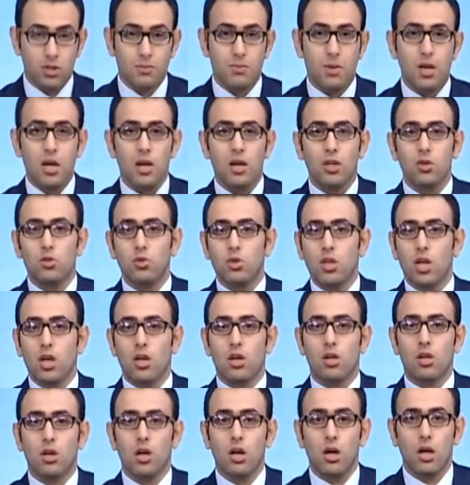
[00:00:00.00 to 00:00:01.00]
اسمها دون
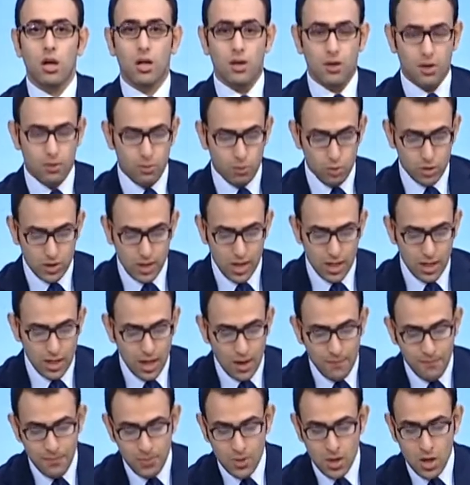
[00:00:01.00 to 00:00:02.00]
اجراء آه،
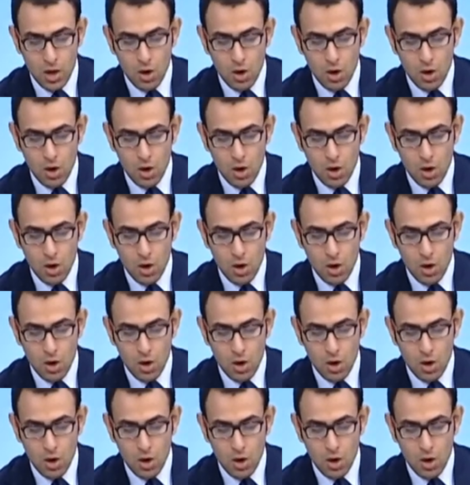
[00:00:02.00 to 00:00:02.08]
مزايده